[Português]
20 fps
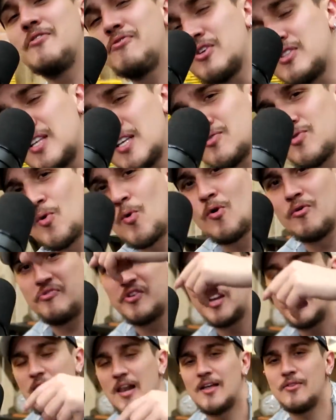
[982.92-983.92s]
e vocês vão
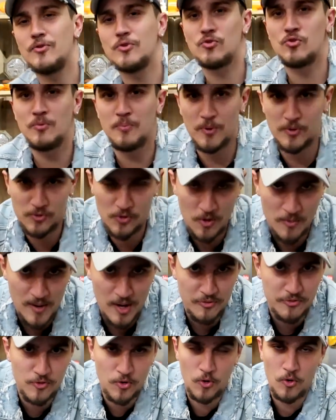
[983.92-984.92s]
conferir lá no
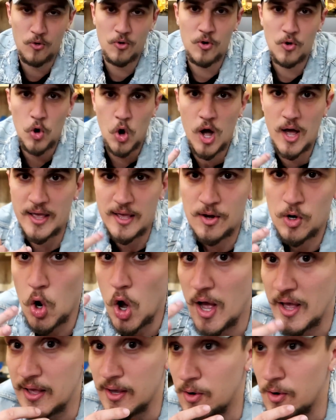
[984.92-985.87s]
youtube.com.br. Depois corre, corre,